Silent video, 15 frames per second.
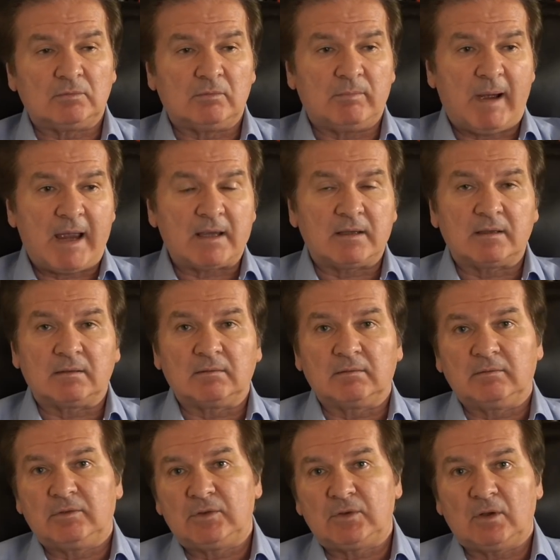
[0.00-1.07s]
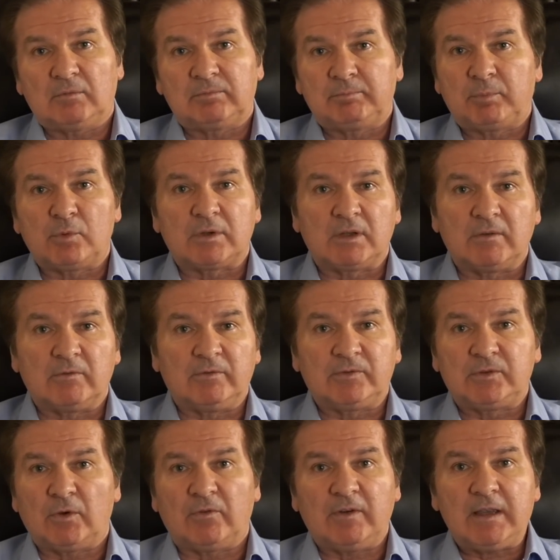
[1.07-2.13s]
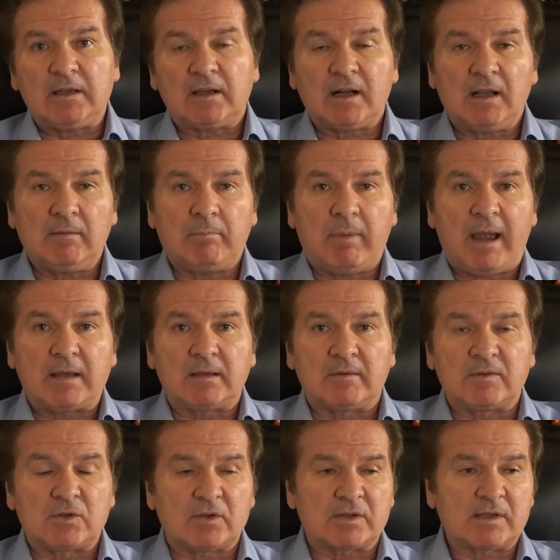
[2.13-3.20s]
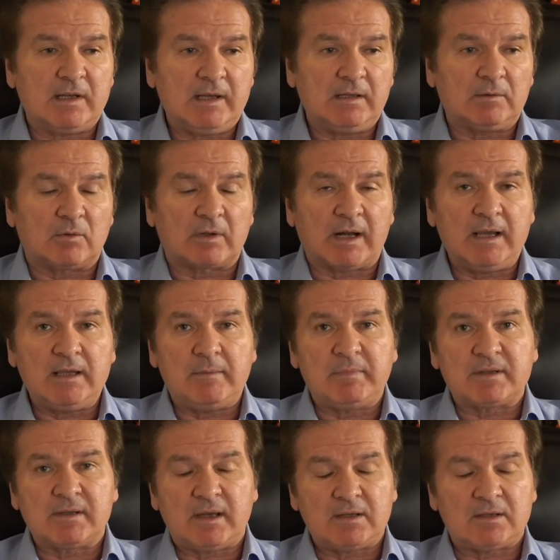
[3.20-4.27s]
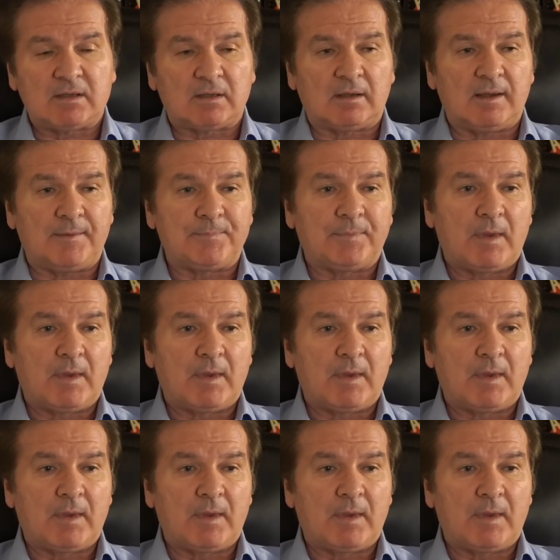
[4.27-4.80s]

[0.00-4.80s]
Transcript: Байден все, Путин все выиграл, Байден все слил, Украина беззащитна.